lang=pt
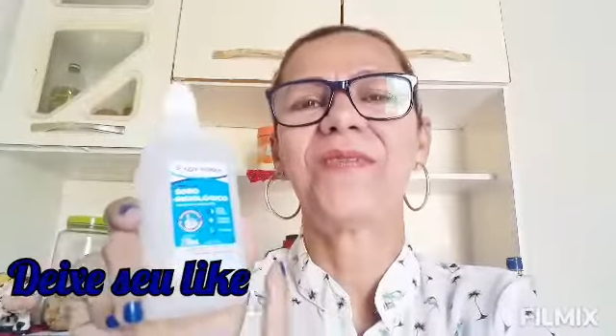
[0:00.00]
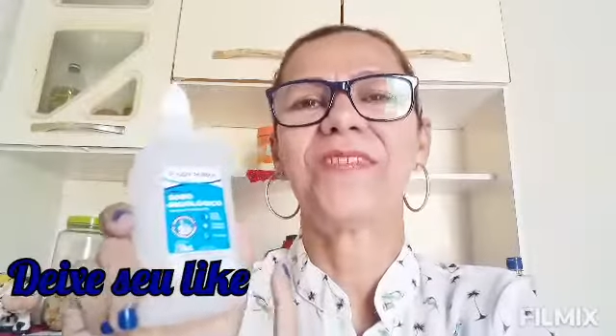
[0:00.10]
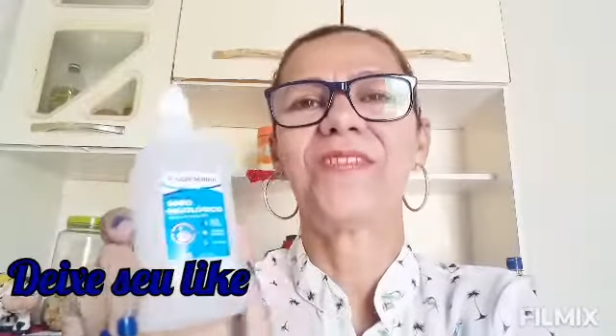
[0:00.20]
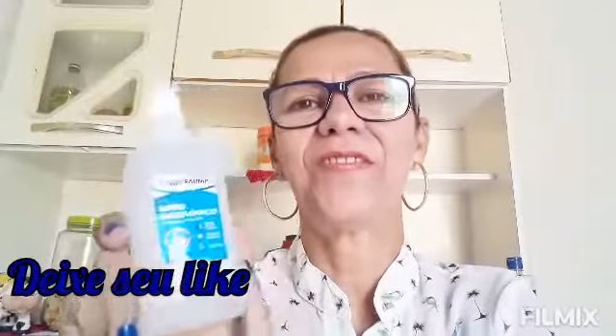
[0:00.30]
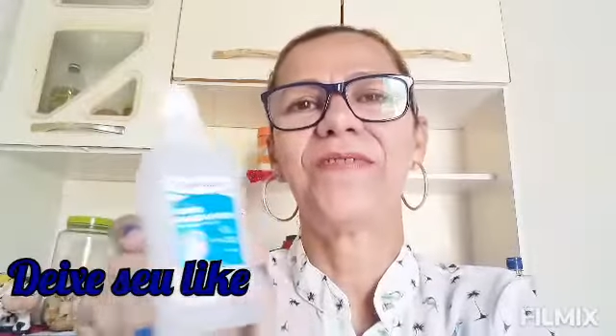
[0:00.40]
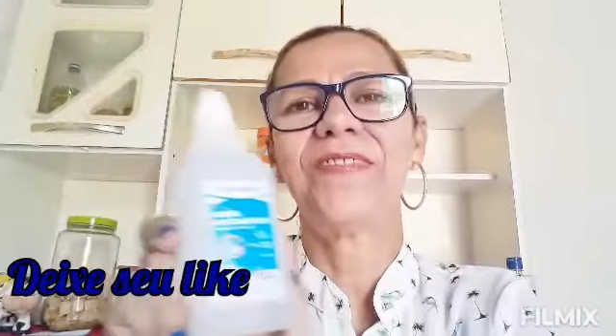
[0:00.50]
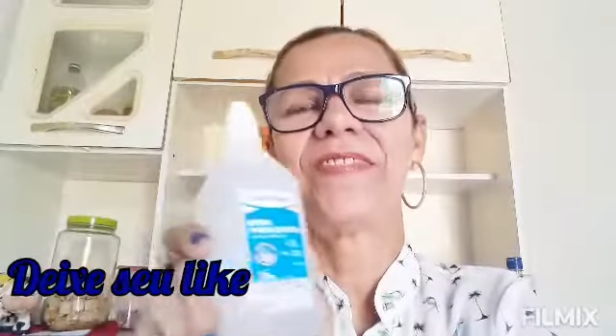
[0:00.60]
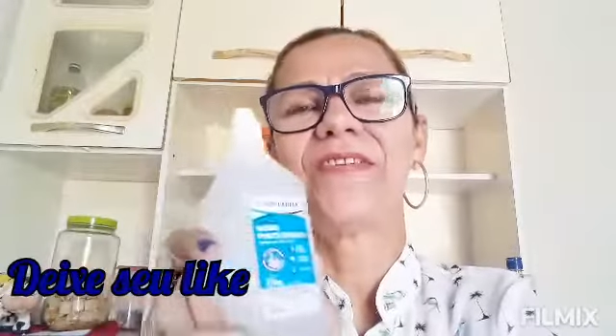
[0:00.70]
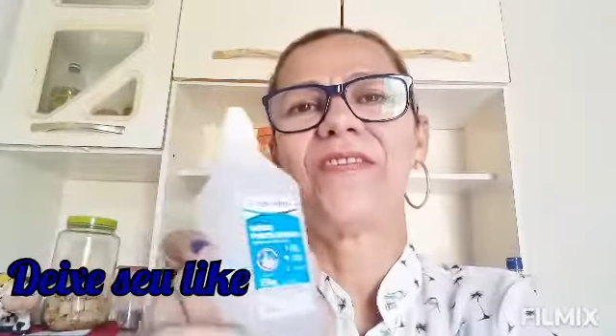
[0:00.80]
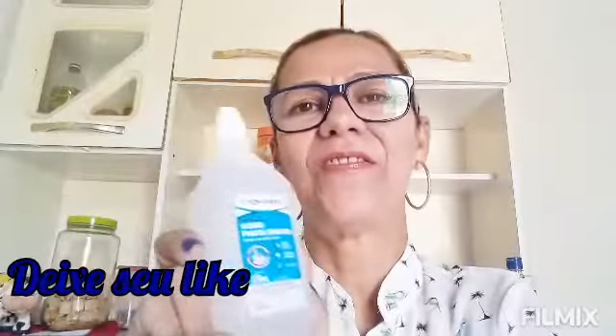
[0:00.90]
o soro
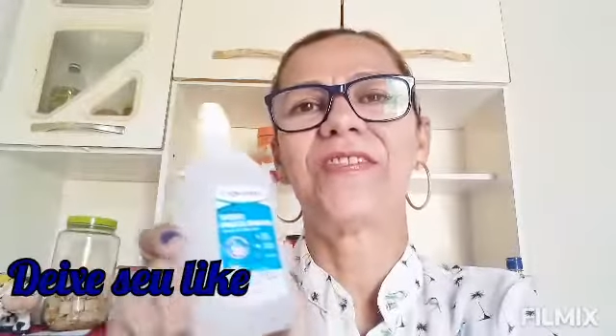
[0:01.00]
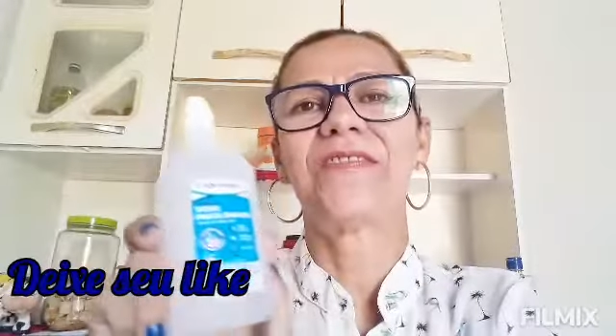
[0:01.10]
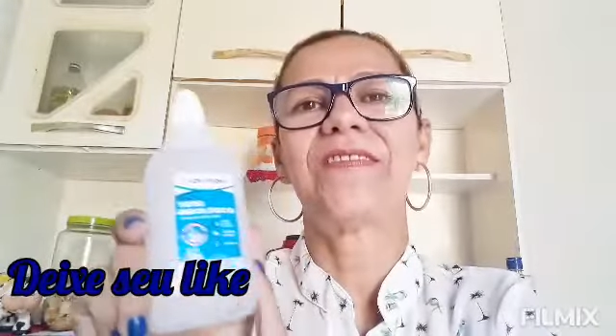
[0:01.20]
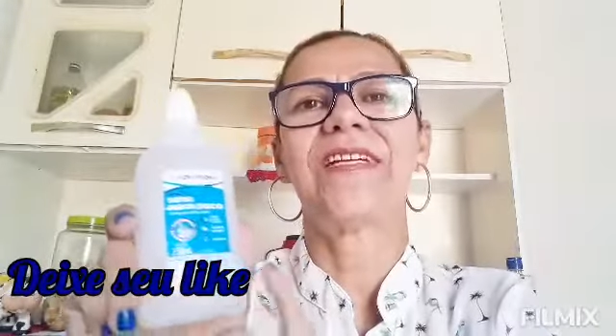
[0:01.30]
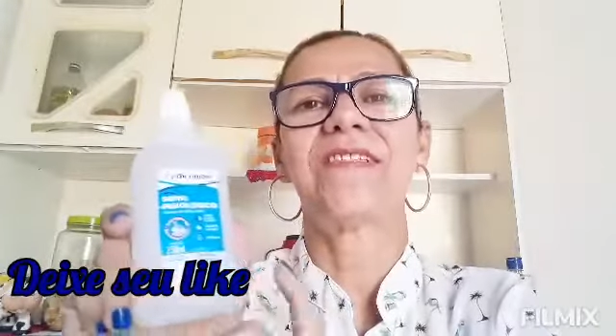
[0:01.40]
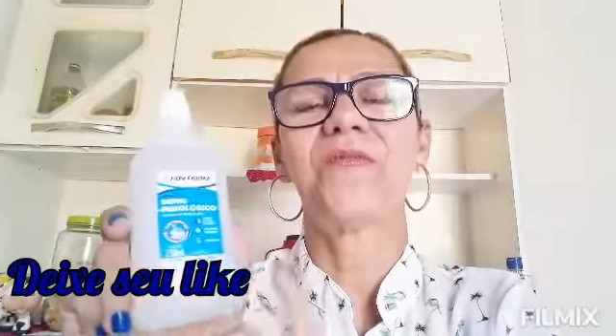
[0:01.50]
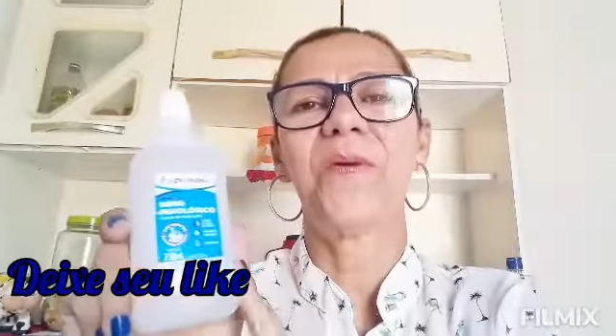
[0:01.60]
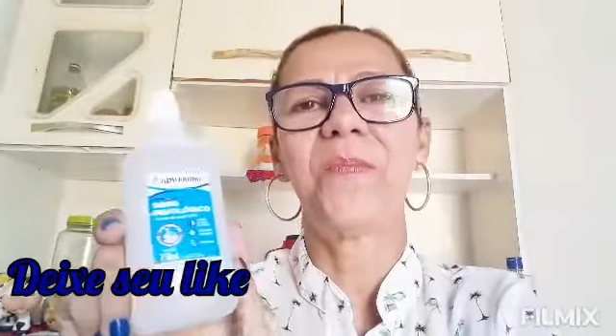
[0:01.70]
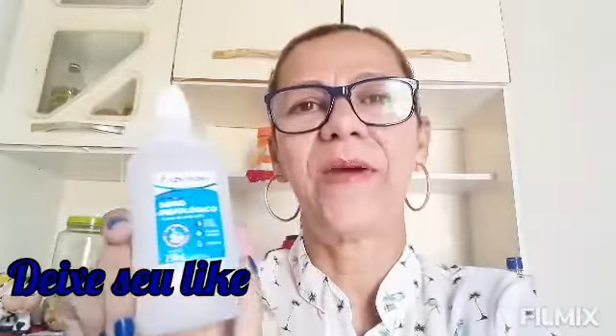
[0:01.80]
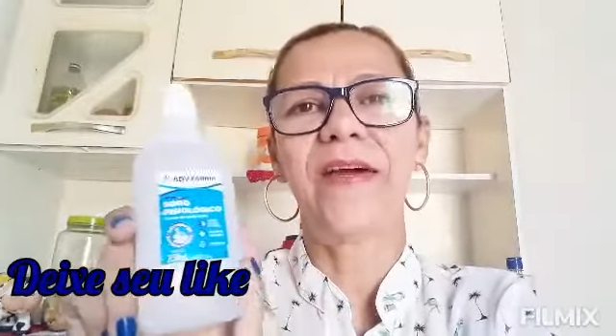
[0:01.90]
fisiológico na
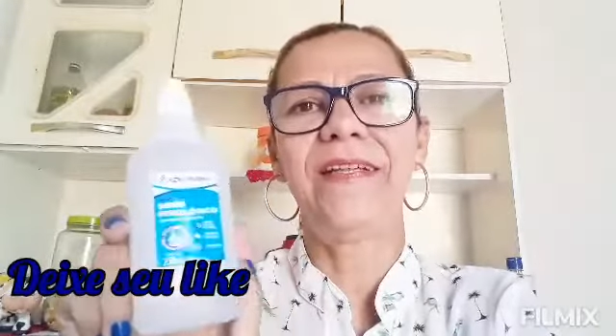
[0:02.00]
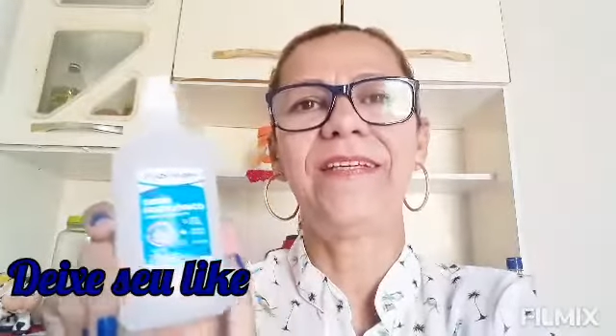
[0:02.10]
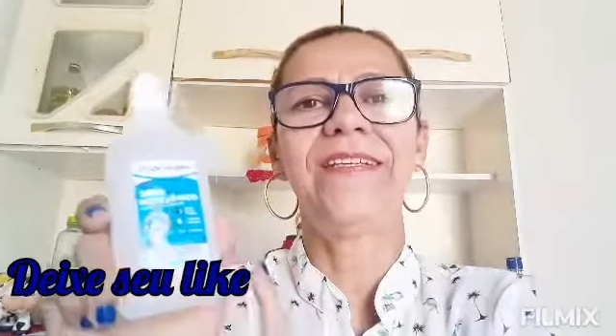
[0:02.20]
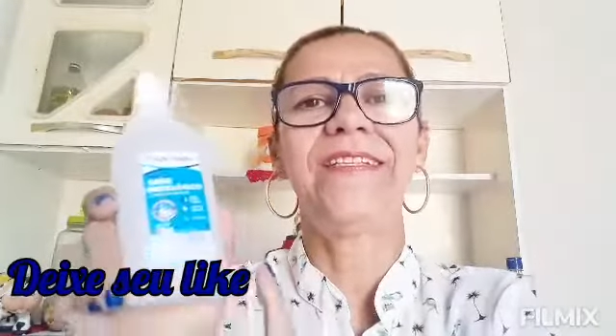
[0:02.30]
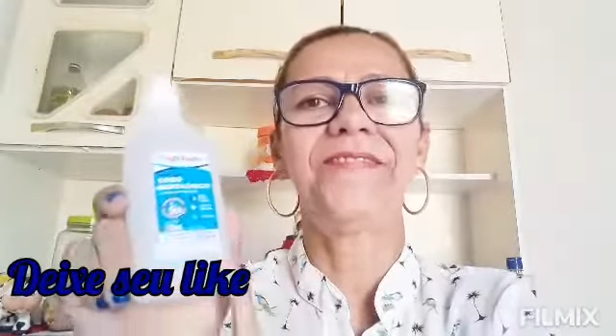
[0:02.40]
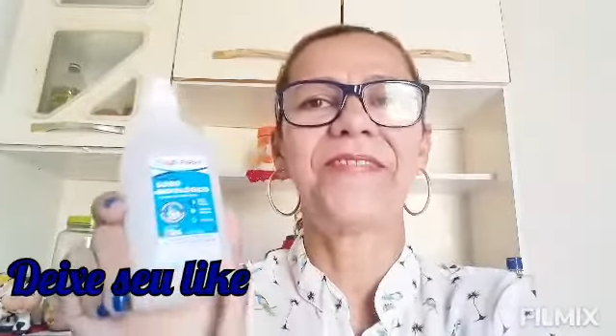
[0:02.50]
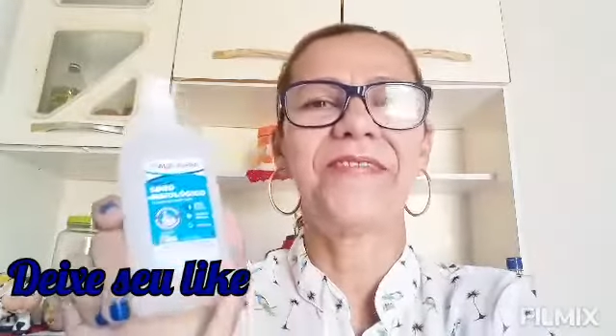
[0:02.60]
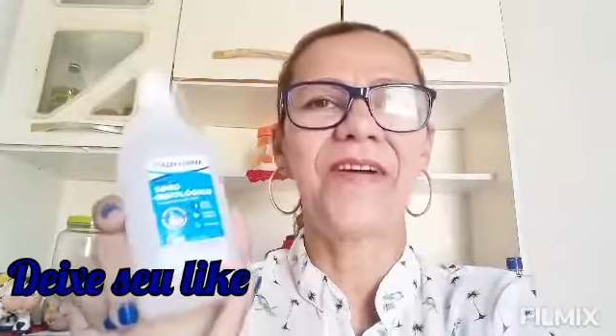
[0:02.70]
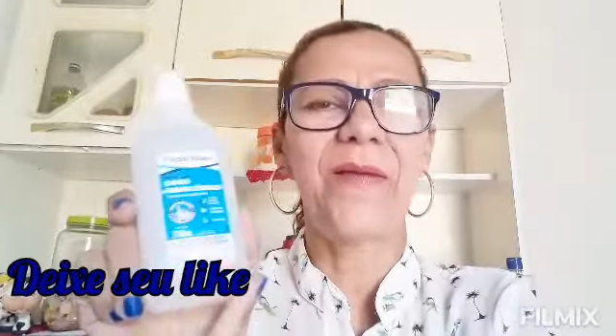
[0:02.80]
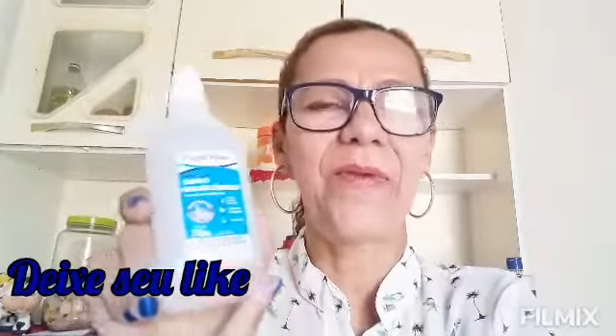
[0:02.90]
sua pele e no
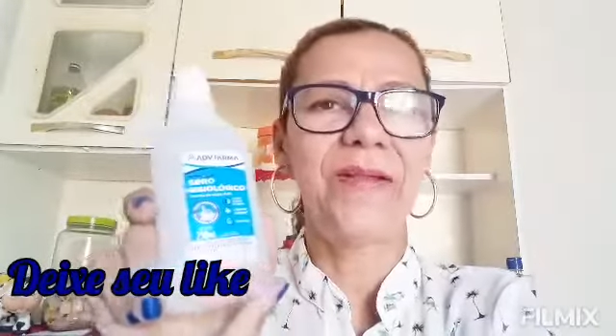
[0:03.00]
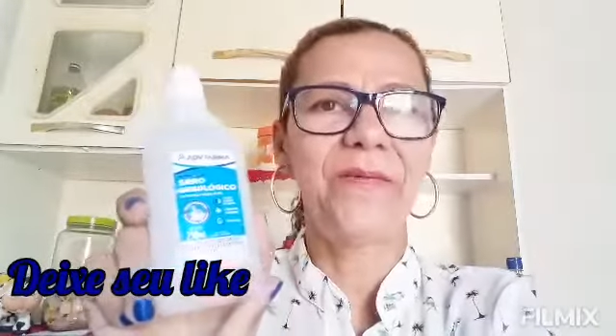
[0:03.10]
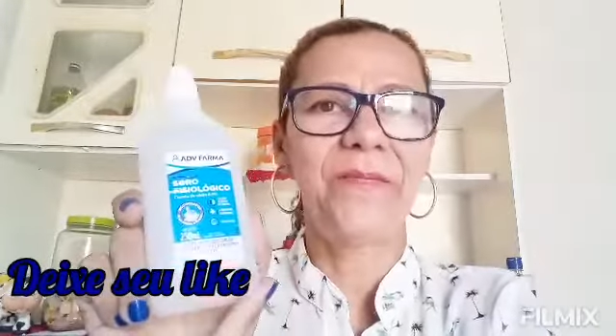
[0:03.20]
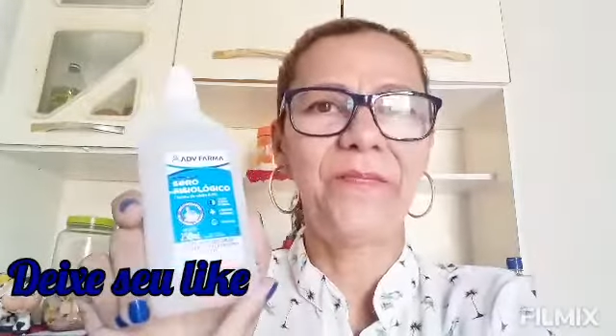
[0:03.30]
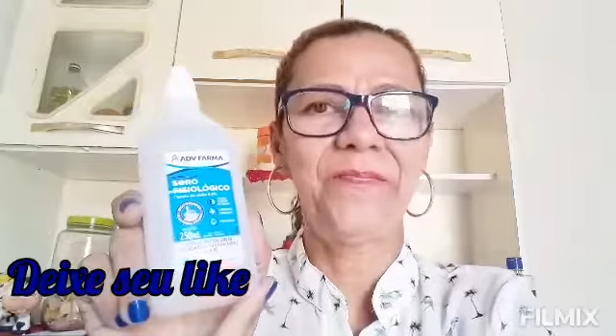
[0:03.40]
seu cabelo.